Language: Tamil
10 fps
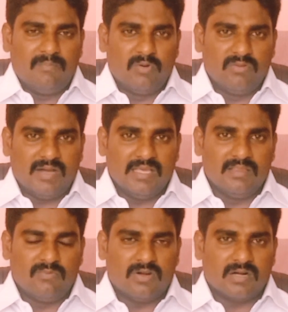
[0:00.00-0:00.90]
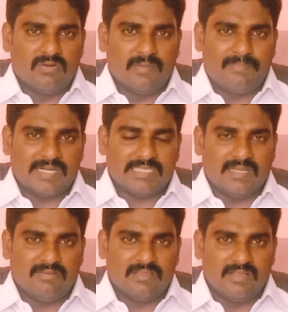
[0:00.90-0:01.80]
பொதுவாக இது போன்ற ஒரு
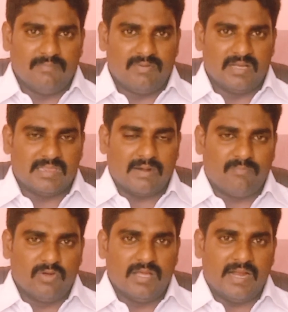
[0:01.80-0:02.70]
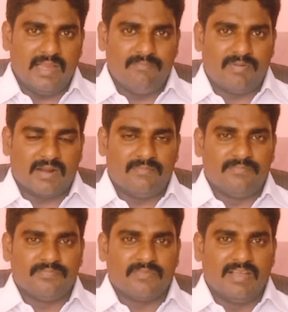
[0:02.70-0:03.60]
பிரச்சனை வந்து இப்போ தற்போது ஐ படம்
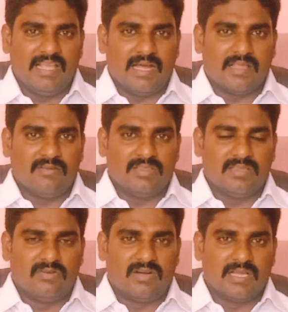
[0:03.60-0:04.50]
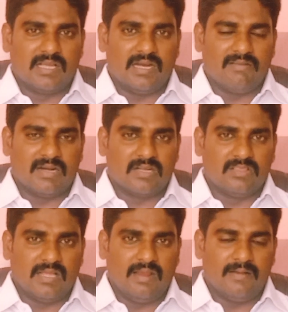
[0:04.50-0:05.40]
வெளியானது வந்து உங்களுக்கு
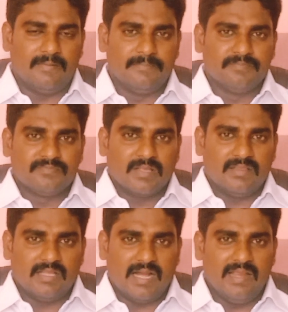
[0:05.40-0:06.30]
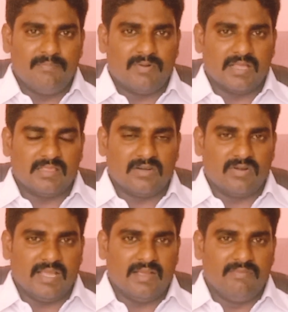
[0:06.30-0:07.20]
அனைவருக்கும் தெரியும் இந்த ஐ
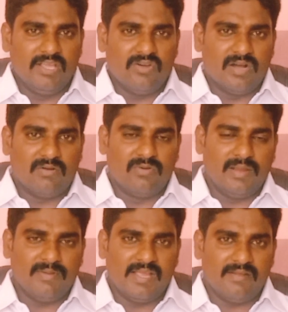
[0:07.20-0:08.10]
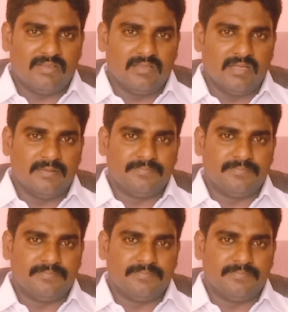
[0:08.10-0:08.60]
படத்தினுடைய விநியோக உரிமையை வந்து